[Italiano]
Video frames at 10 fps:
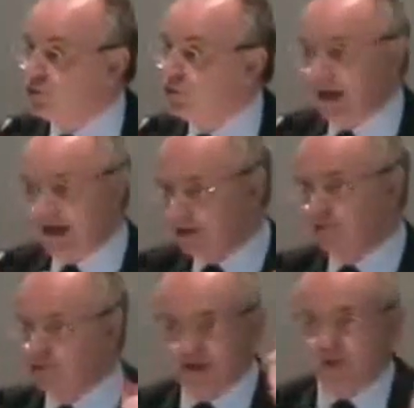Nessuno,
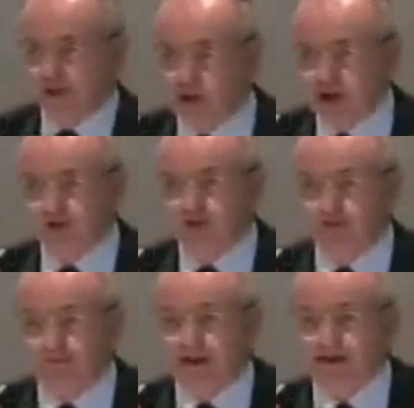anzi tutti gli hanno
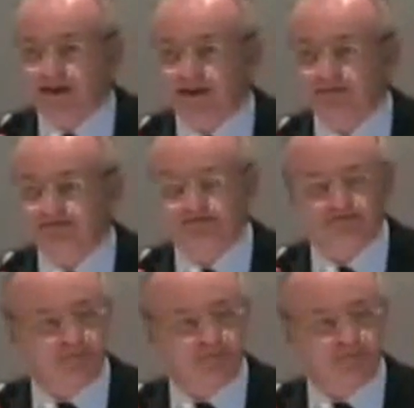erogato prestiti.